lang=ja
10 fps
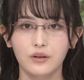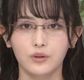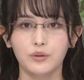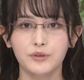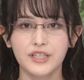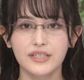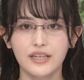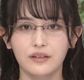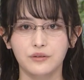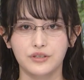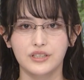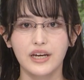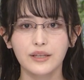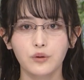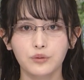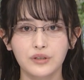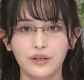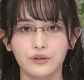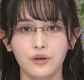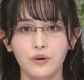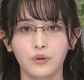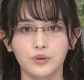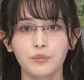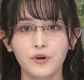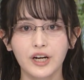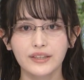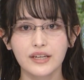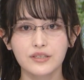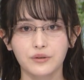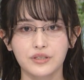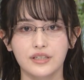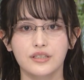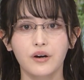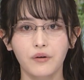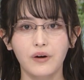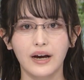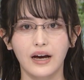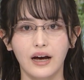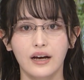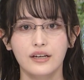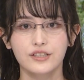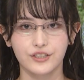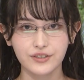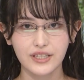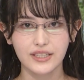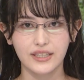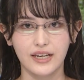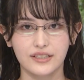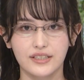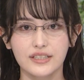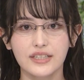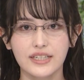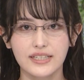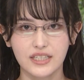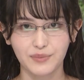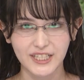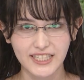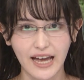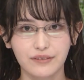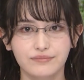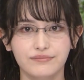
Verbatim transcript: 子ども政策の司令塔となる子ども家庭庁設置法案が衆議院で審議入りしました